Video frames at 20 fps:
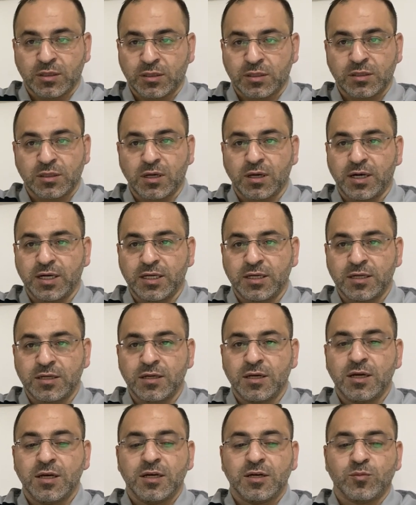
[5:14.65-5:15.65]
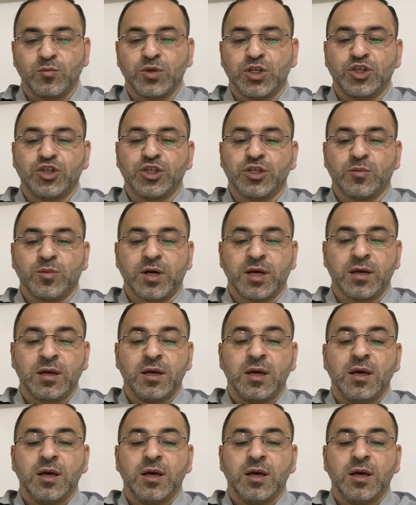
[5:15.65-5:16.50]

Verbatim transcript: الصلاحية بتجيبها